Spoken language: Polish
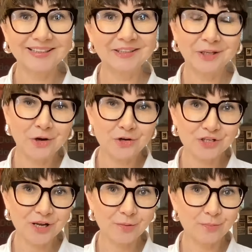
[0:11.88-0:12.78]
i tego,
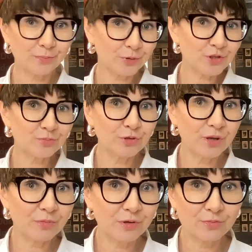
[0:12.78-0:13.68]
że
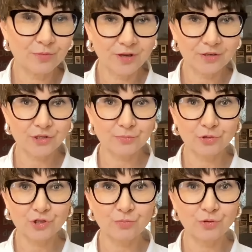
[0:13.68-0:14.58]
potrzebujemy ją mieć, że
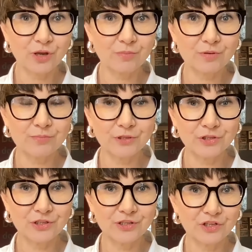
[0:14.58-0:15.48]
potrzebujemy
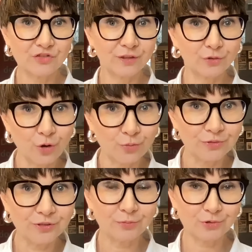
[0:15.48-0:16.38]
być jej
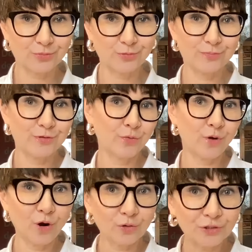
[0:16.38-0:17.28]
świadomi, potrzebujemy
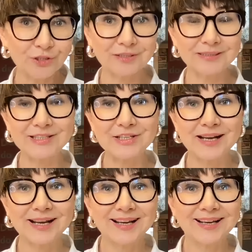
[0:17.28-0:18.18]
ją odkryć,
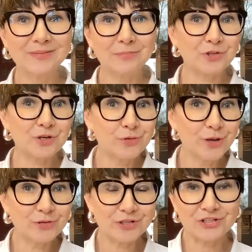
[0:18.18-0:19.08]
e,
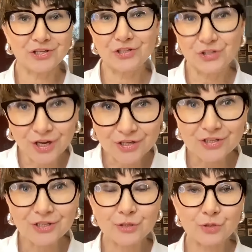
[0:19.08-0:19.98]
potrzebujemy się z niej
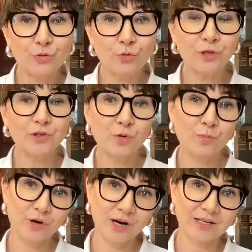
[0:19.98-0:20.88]
cieszyć i umieć ją
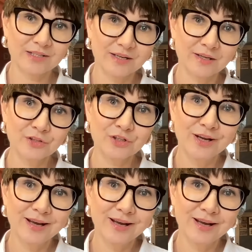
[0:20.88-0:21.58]
pokazać,